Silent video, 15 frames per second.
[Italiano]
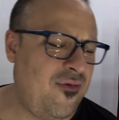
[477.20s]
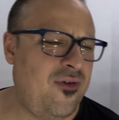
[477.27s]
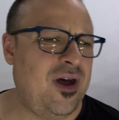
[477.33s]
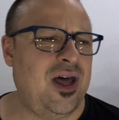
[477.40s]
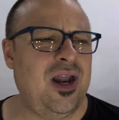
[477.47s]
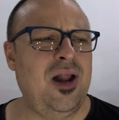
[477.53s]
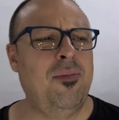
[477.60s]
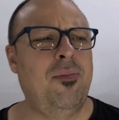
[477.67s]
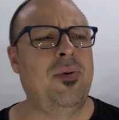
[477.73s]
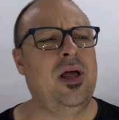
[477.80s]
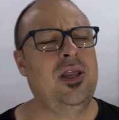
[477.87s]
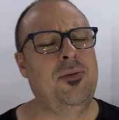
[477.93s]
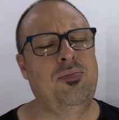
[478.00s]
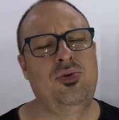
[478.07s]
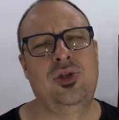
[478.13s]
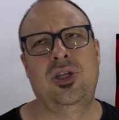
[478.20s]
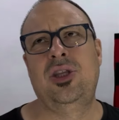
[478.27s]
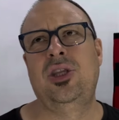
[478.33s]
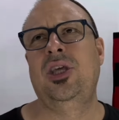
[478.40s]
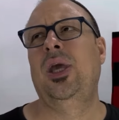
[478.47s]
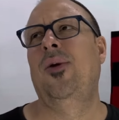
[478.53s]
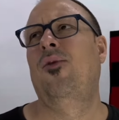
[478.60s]
fare il padre
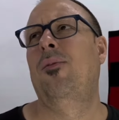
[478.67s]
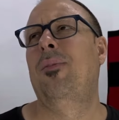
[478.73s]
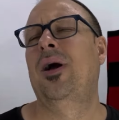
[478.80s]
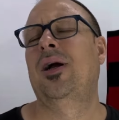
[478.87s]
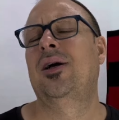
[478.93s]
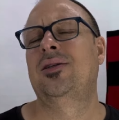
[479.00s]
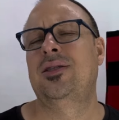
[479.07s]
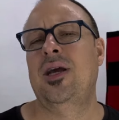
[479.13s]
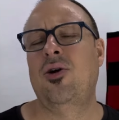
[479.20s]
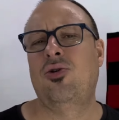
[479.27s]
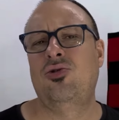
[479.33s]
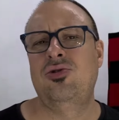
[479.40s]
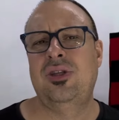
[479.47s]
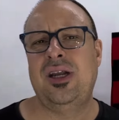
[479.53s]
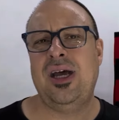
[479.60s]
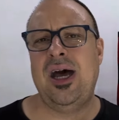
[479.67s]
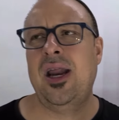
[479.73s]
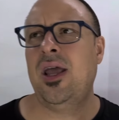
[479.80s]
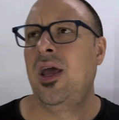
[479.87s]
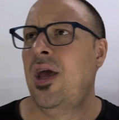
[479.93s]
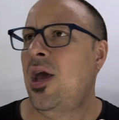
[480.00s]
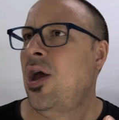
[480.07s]
putativo, il bagastian
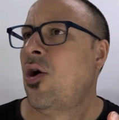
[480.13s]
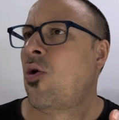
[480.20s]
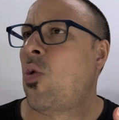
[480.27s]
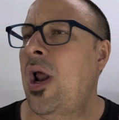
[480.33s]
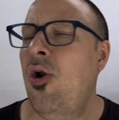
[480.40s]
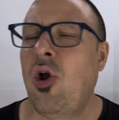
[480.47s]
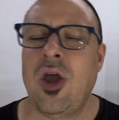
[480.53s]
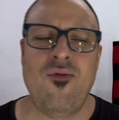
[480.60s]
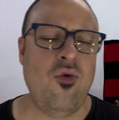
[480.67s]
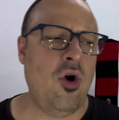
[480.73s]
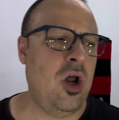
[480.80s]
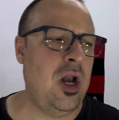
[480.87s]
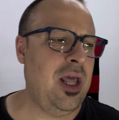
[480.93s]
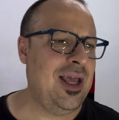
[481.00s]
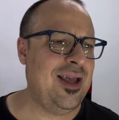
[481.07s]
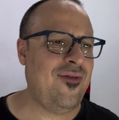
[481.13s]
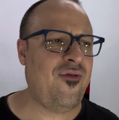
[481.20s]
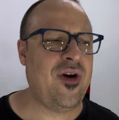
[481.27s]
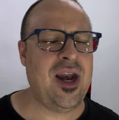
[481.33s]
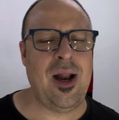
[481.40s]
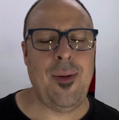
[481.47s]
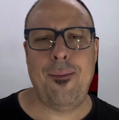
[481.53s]
contrari, quello che vuole
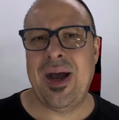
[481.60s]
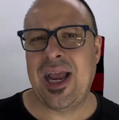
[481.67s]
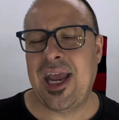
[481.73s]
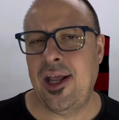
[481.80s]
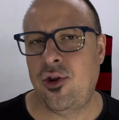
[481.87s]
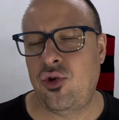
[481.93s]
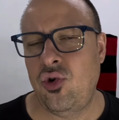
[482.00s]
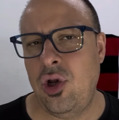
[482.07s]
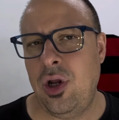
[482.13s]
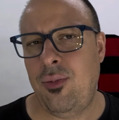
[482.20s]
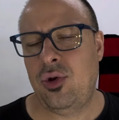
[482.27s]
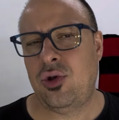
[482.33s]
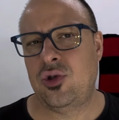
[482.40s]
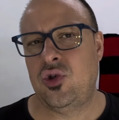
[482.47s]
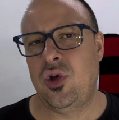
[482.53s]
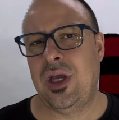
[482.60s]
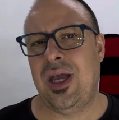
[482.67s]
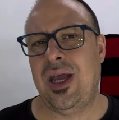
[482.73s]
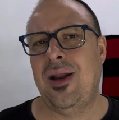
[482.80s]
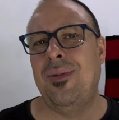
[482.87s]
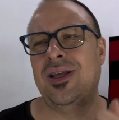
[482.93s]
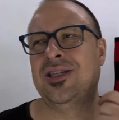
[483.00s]
fare il bacchettone piuttosto che
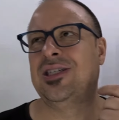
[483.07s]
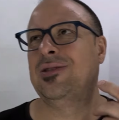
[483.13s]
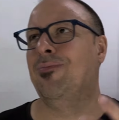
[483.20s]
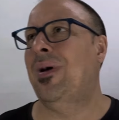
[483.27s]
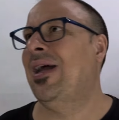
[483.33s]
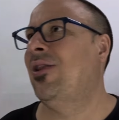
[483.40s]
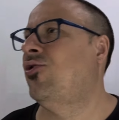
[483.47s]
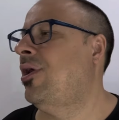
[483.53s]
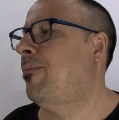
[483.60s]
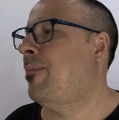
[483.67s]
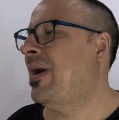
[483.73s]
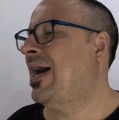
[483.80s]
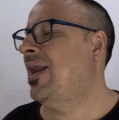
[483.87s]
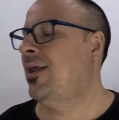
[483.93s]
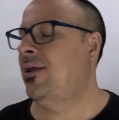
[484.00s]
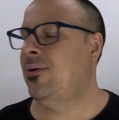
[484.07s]
che me ne sbatto le palle di